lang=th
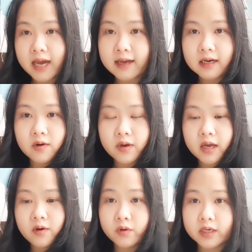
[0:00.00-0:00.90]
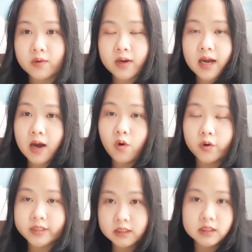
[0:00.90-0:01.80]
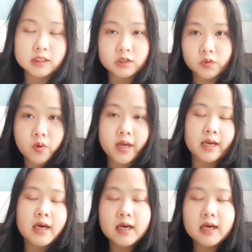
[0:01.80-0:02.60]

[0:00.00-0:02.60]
ญาติเขาแค่คนเดียวนะคะคนอื่นๆด้วย